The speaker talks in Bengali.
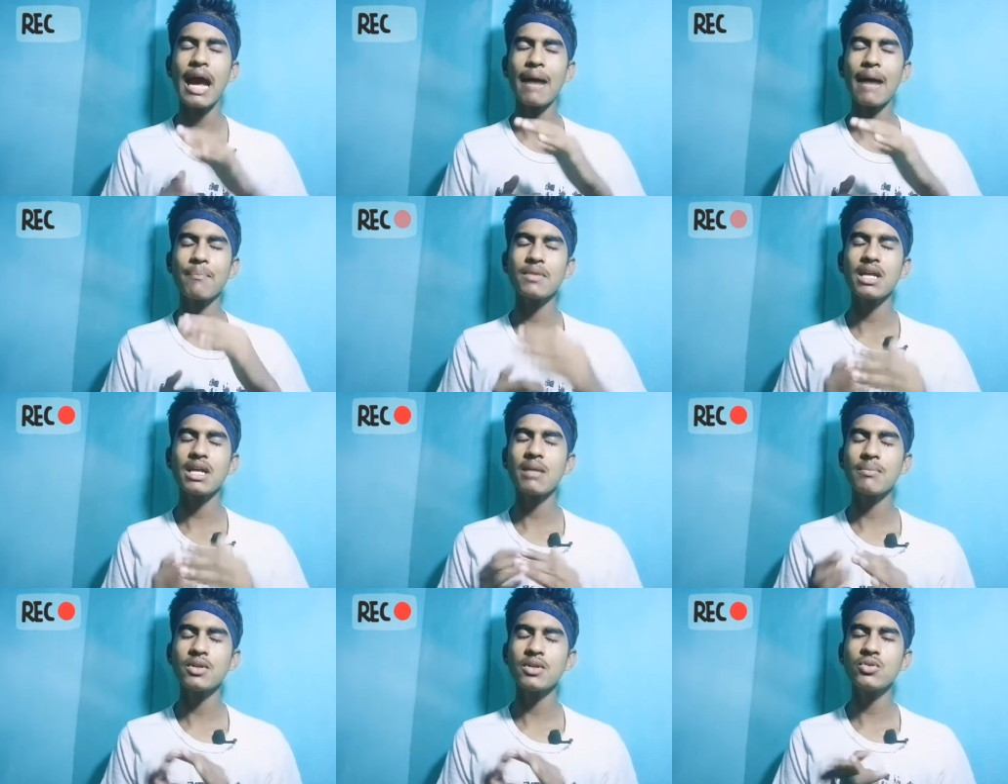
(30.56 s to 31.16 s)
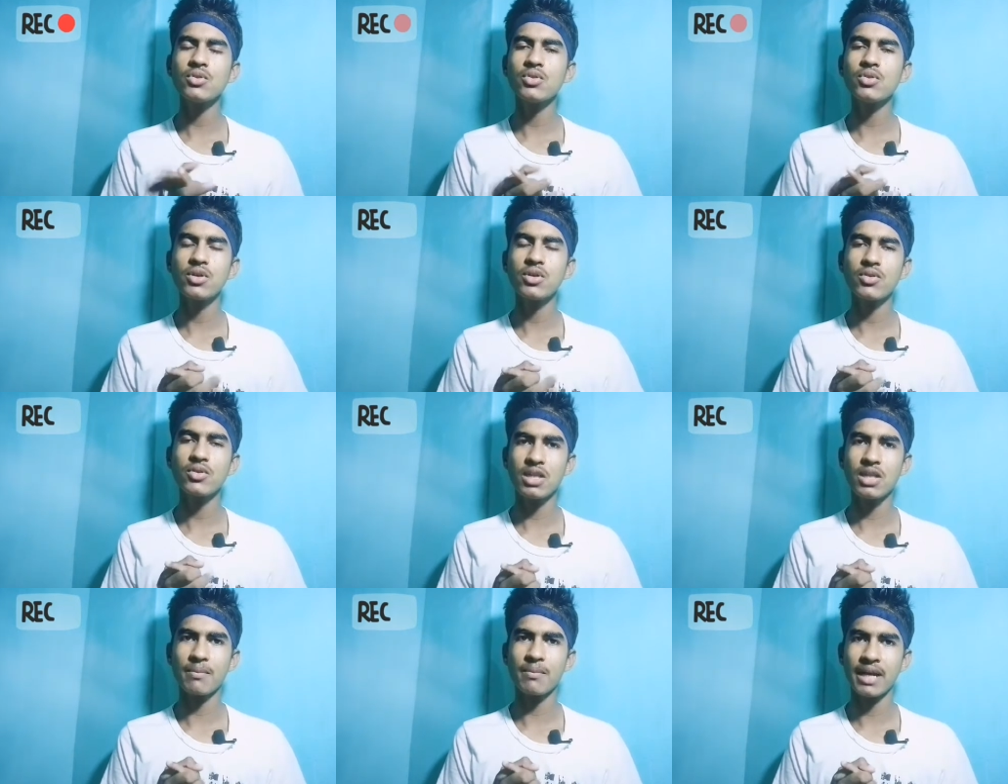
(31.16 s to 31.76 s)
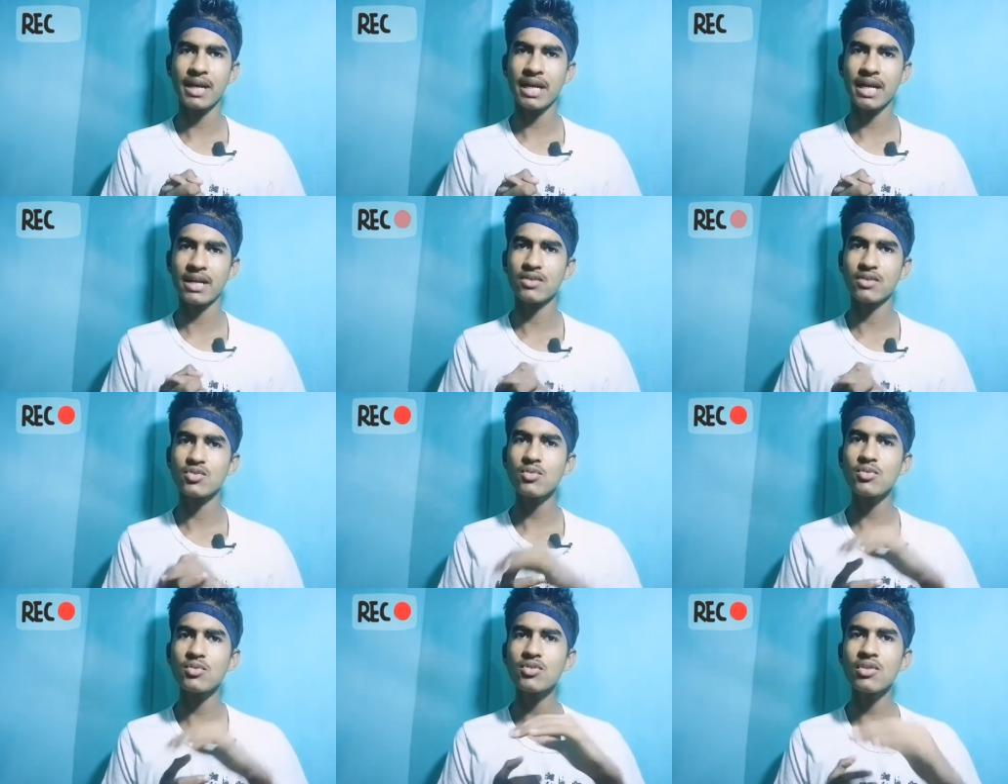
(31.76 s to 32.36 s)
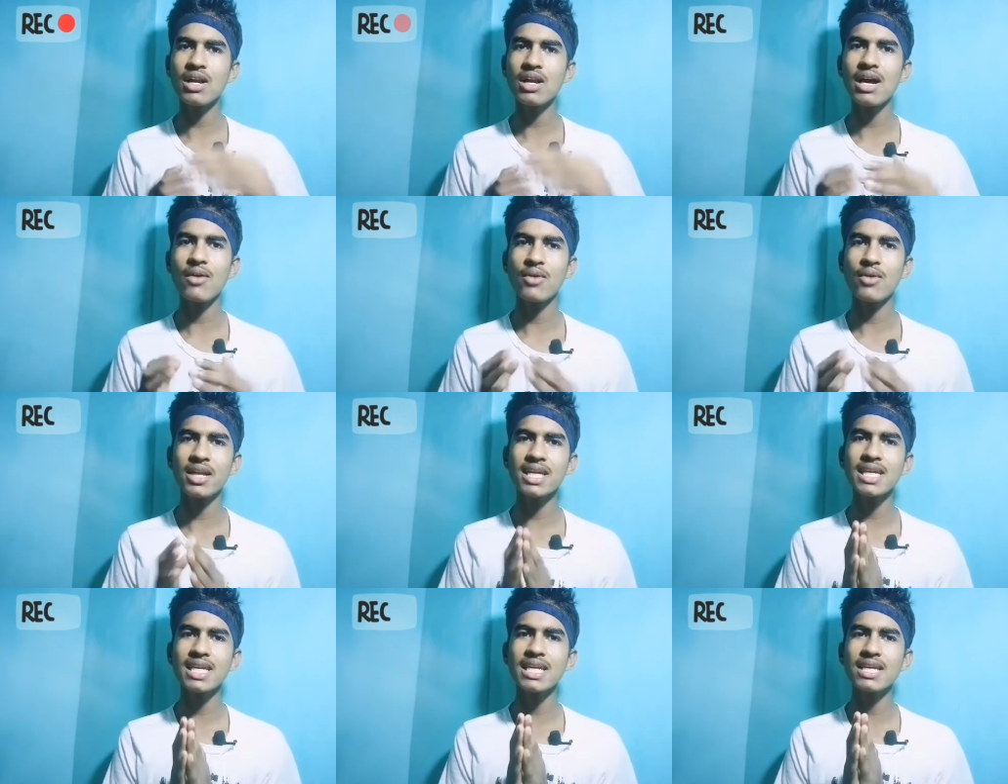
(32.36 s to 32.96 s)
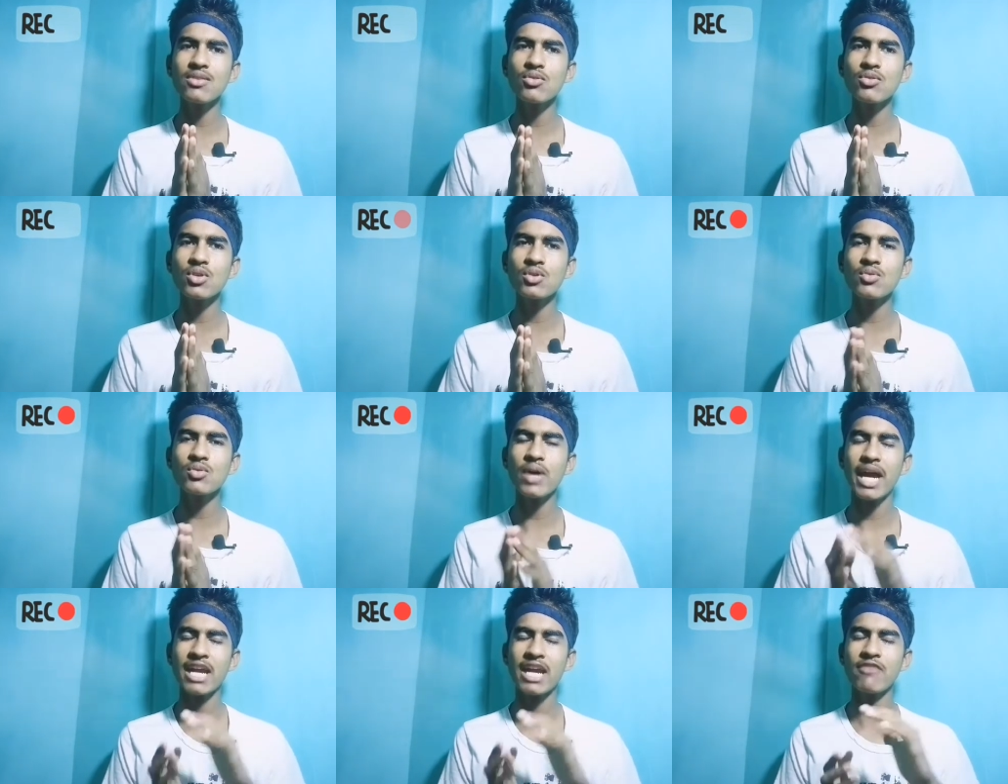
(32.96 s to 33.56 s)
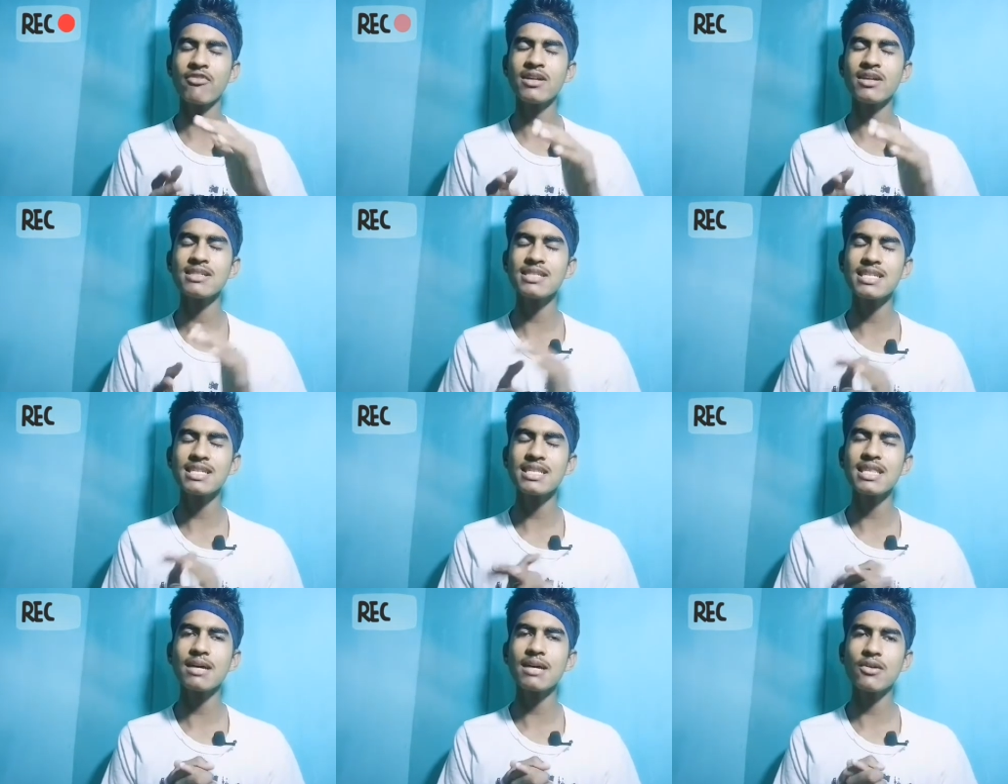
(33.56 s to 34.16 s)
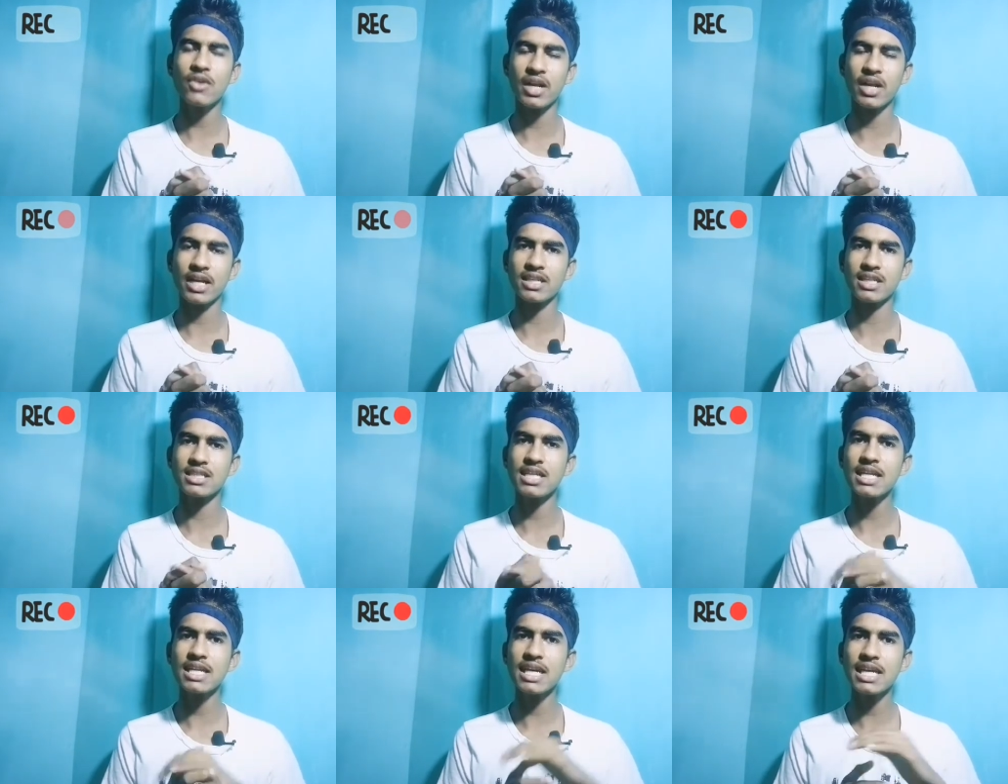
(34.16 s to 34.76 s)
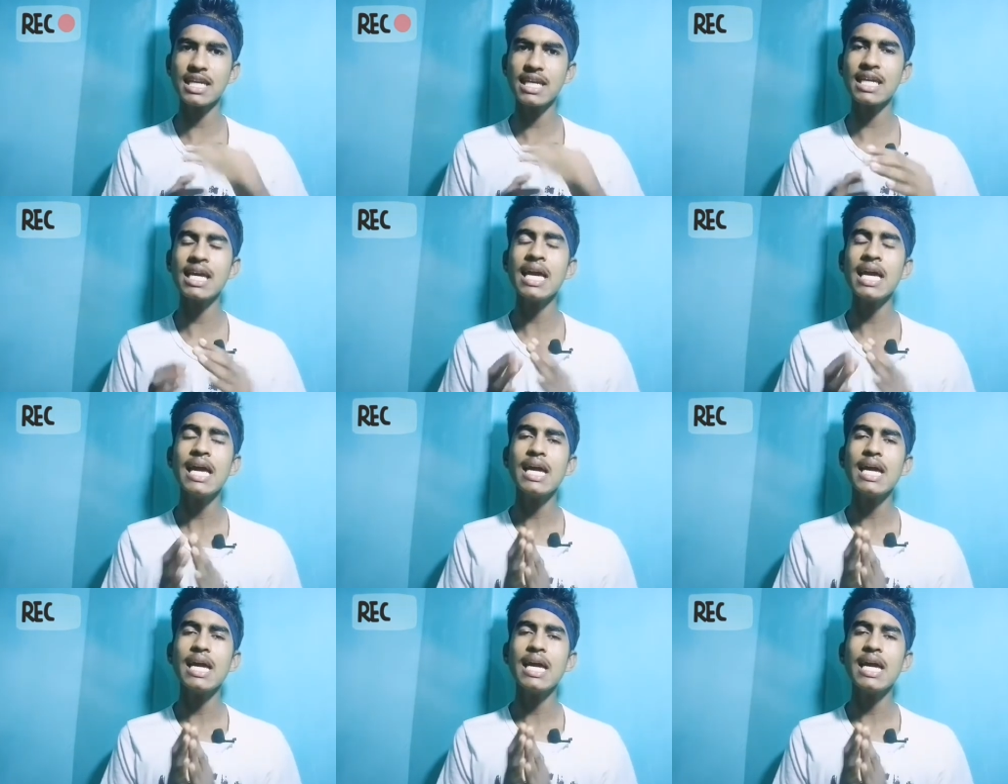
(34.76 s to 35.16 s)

আপনারা ভিডিও তৈরি করতে পারেন সো বন্ধুরা অনেকেই কিন্তু একটু অ্যাডভান্স চিন্তা করেন সেটা কি